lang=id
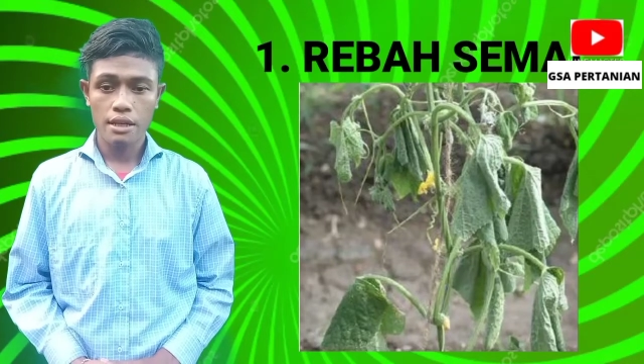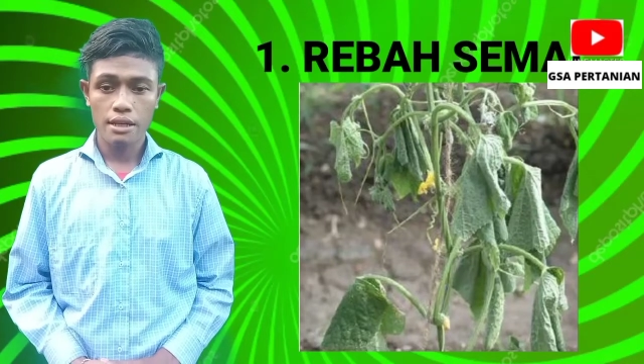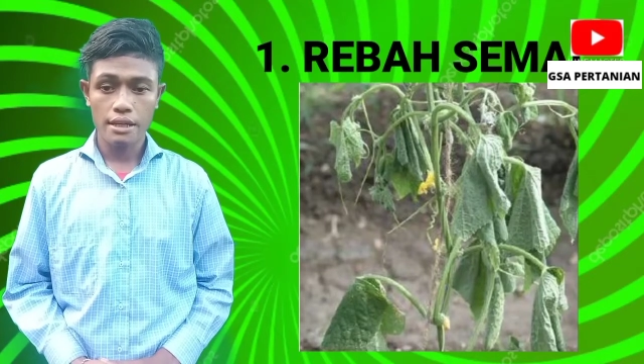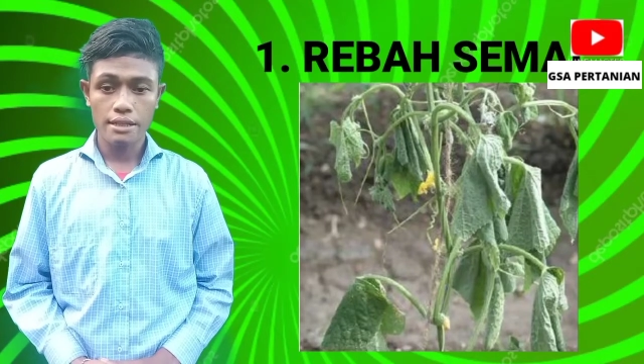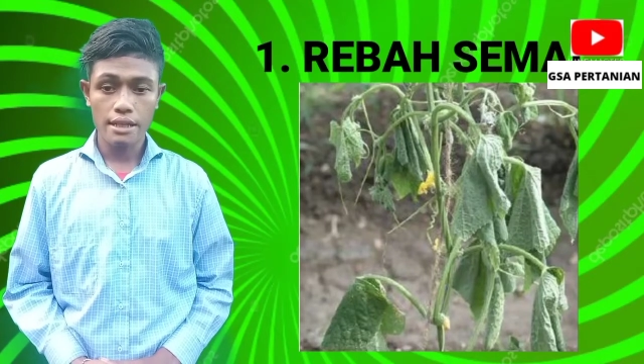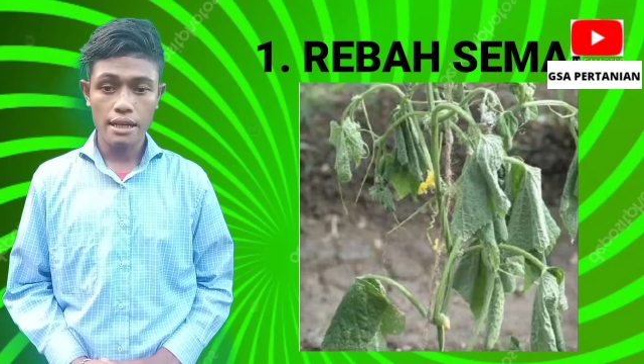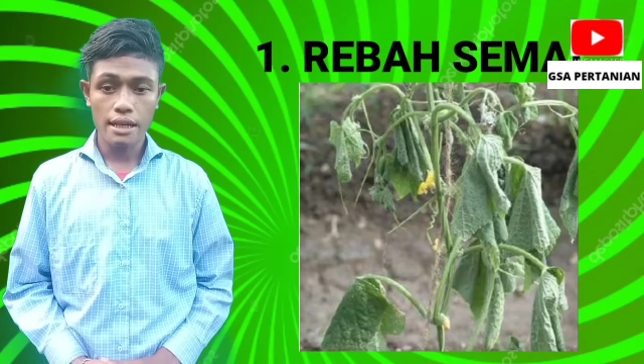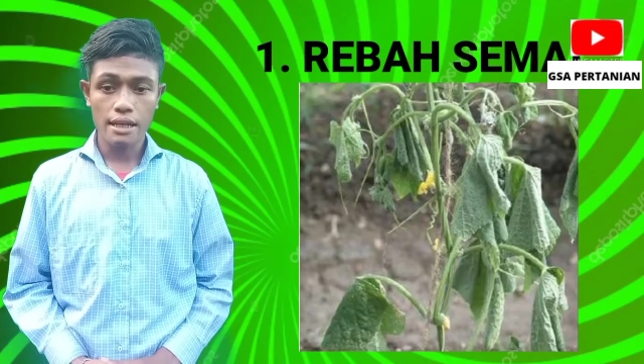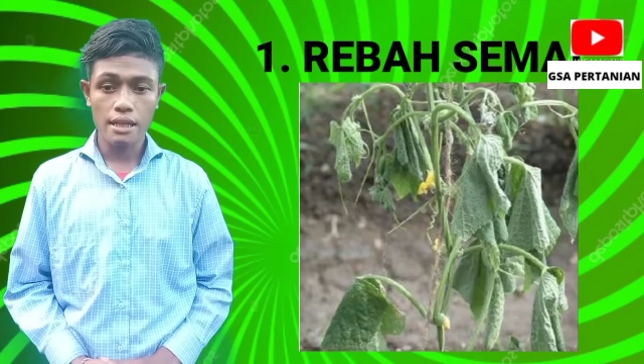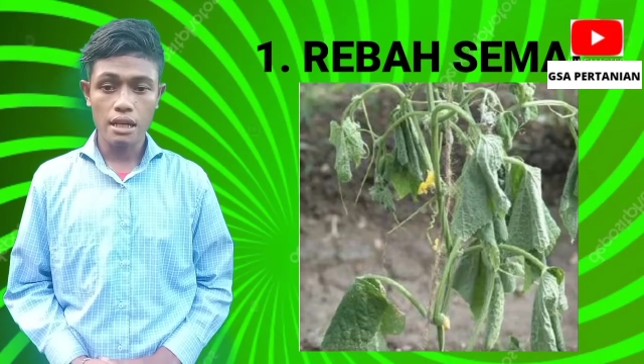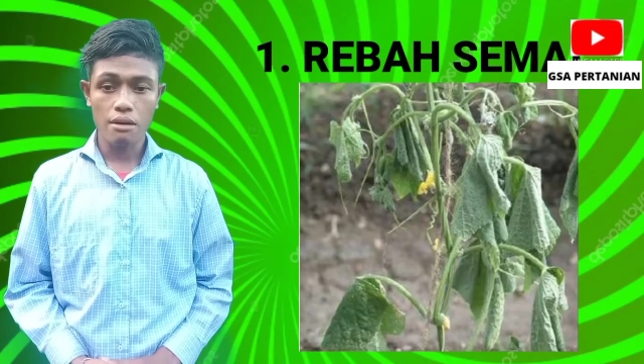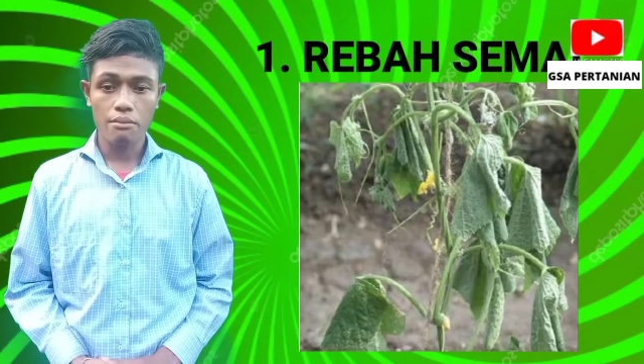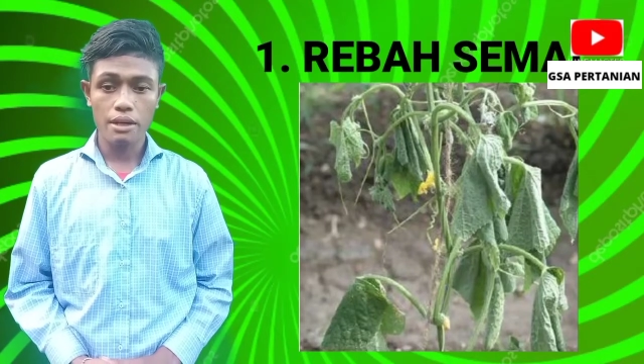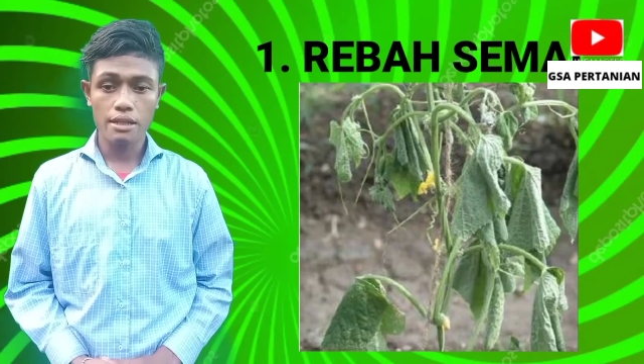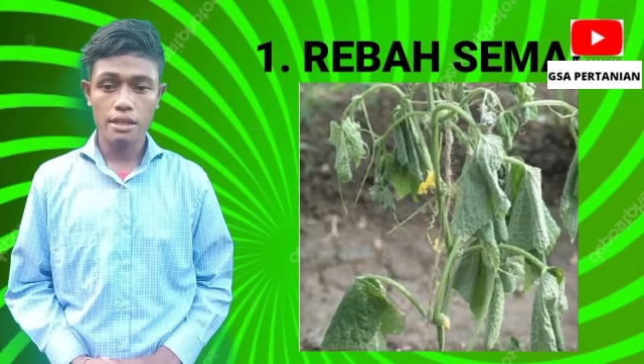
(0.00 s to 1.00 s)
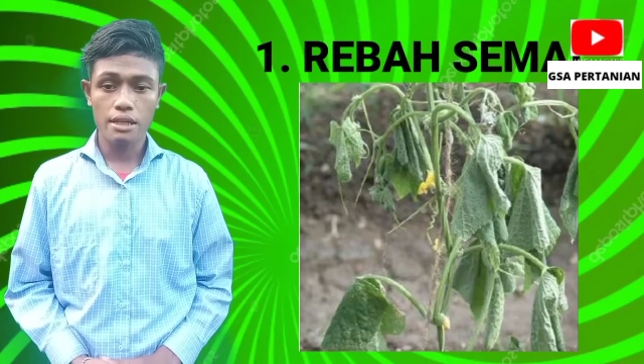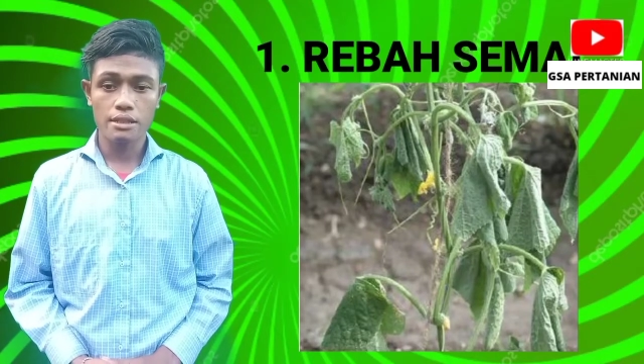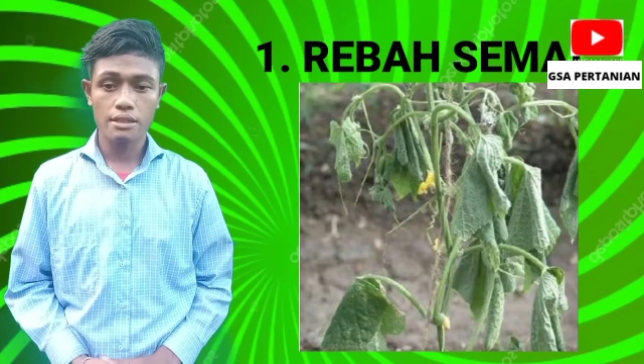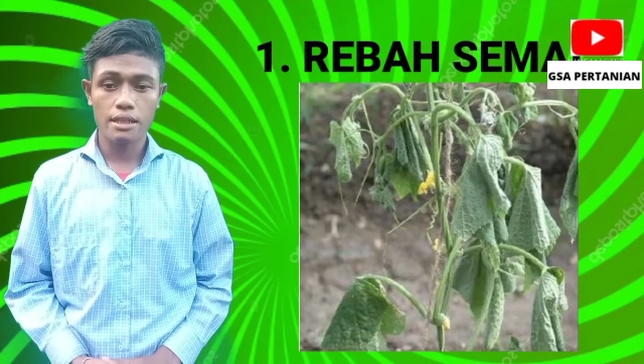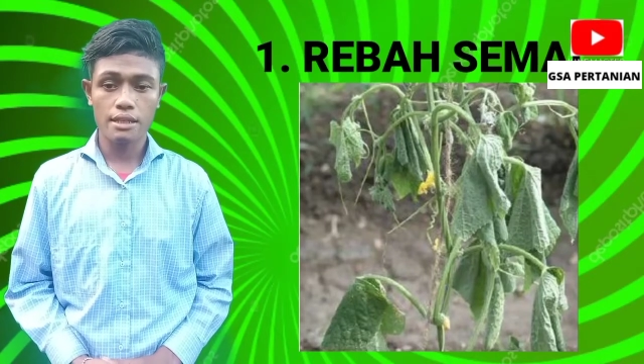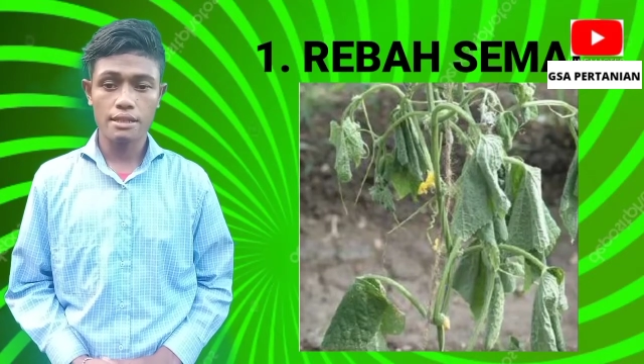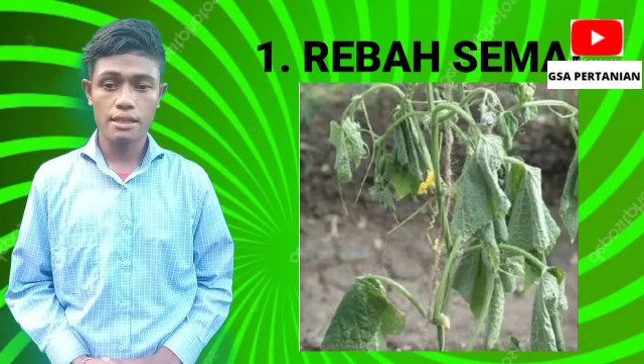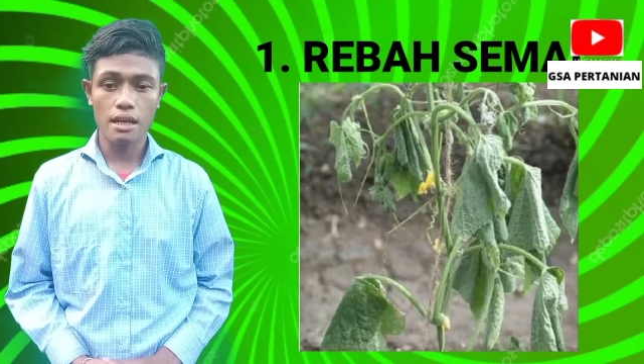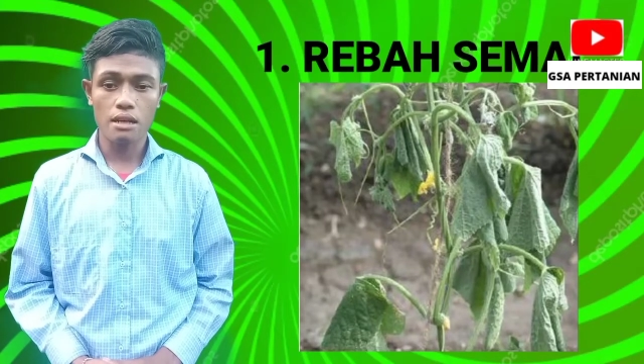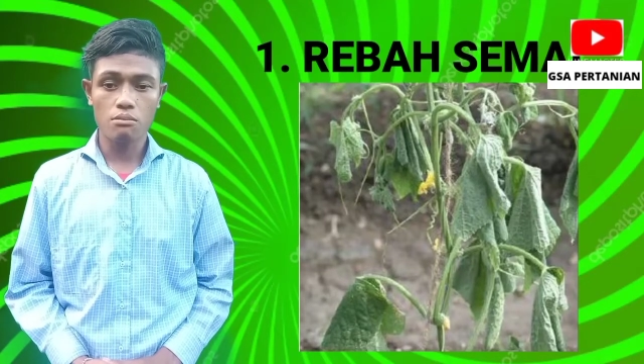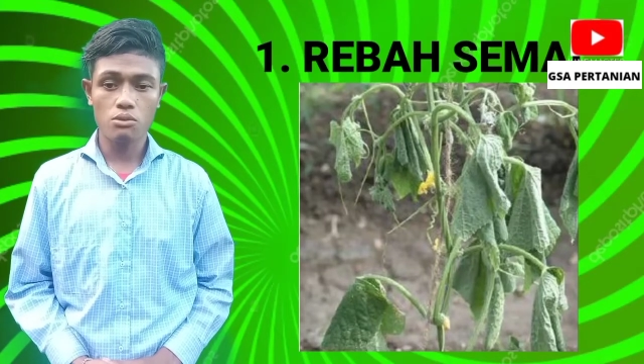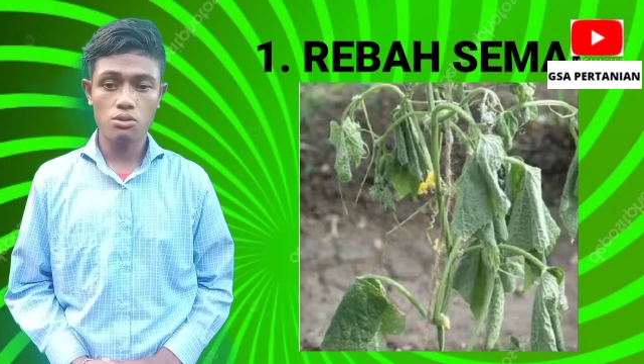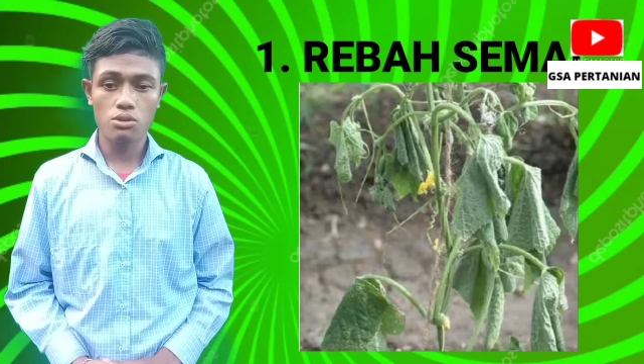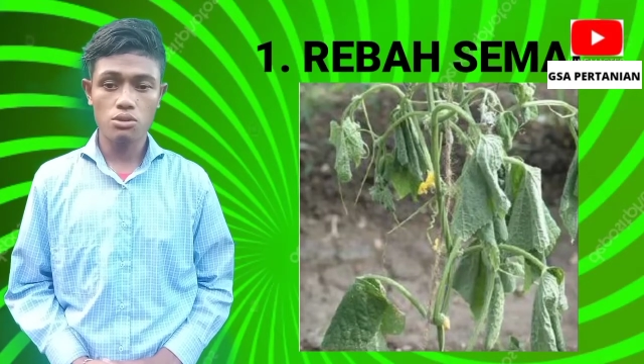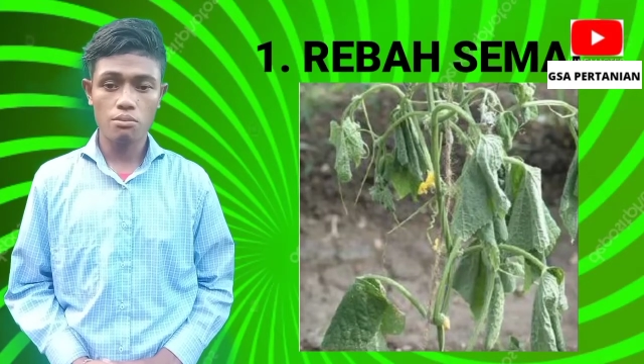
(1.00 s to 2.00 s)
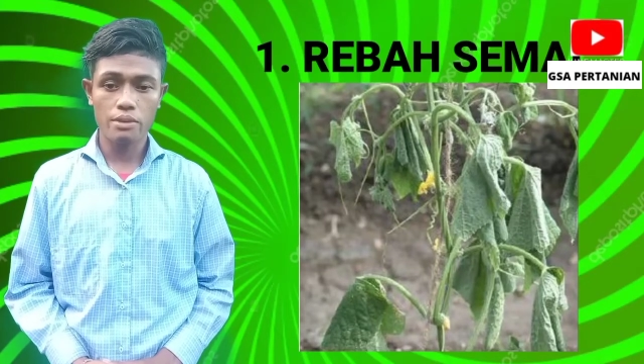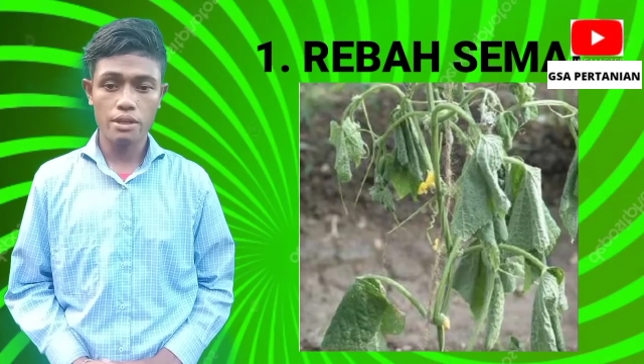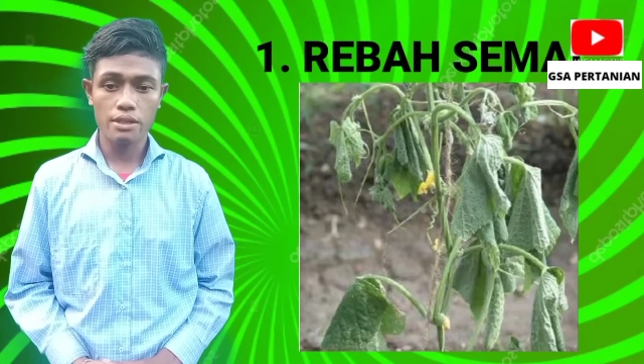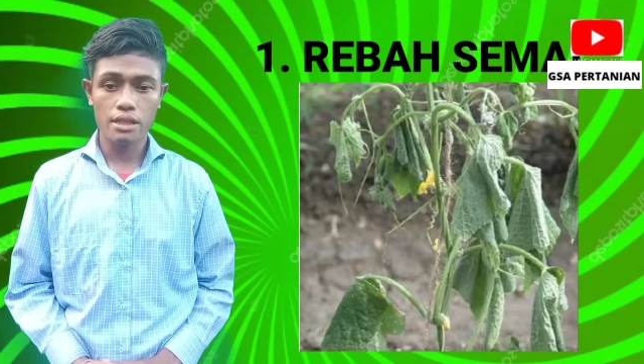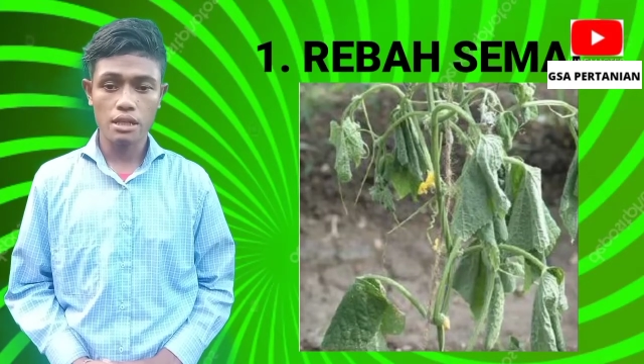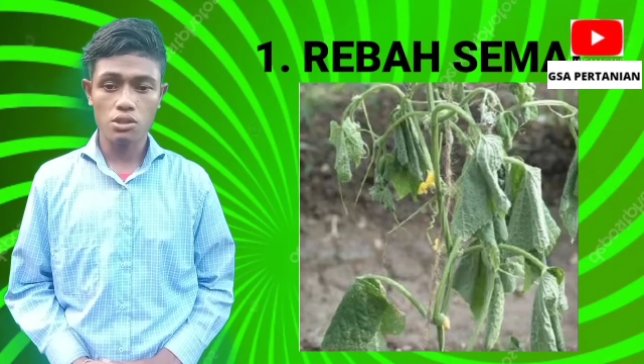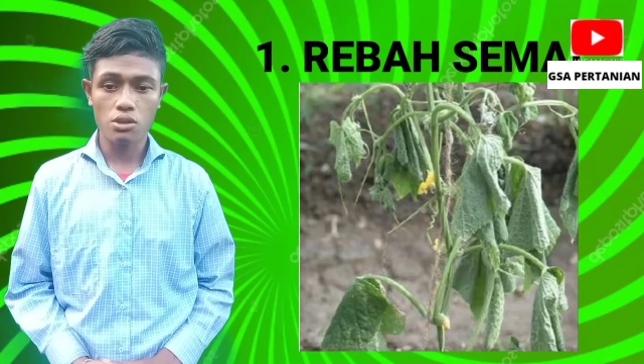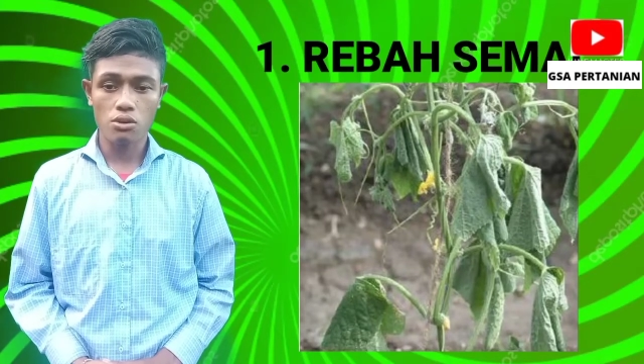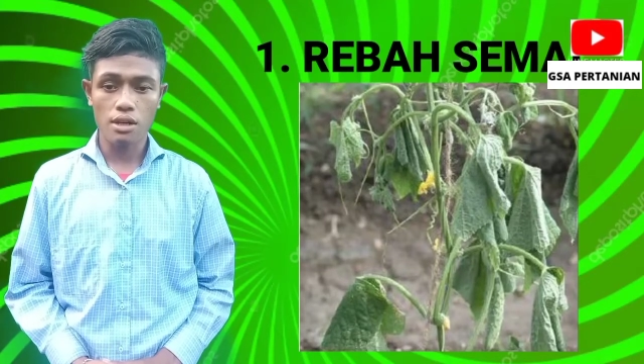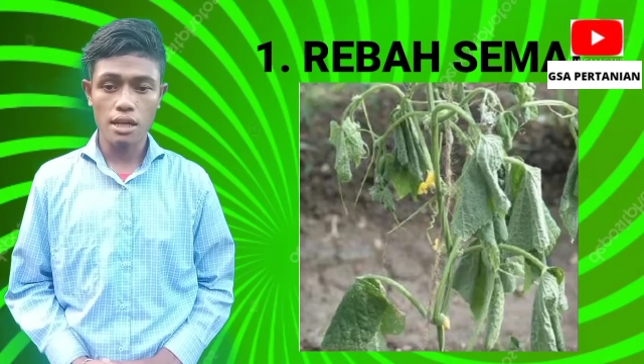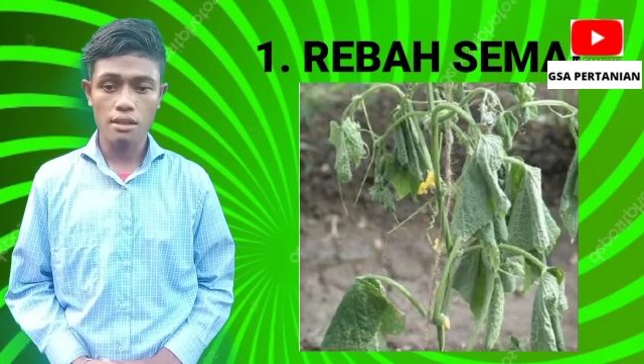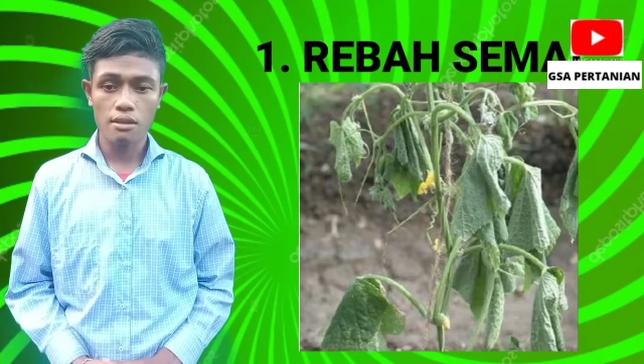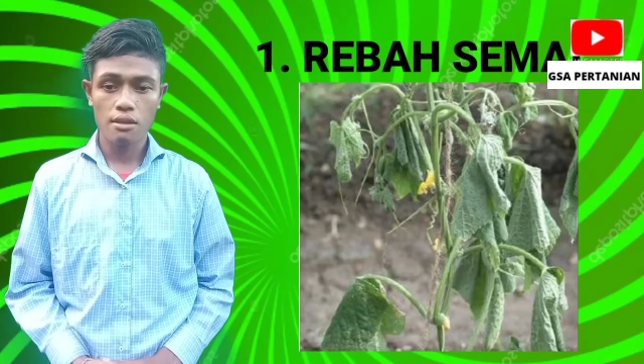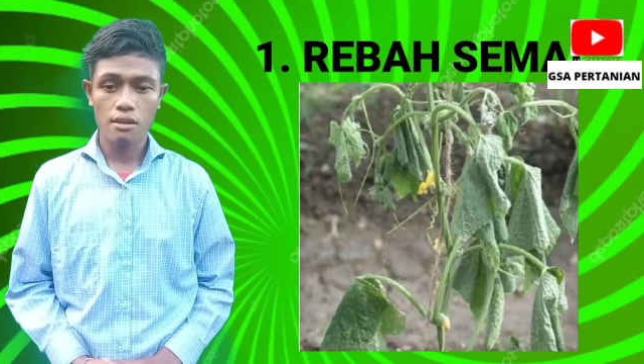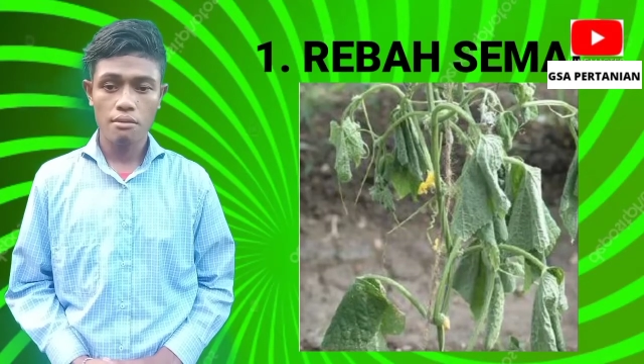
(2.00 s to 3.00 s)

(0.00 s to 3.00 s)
Gejala tanaman yang terserang muncul bercak coklat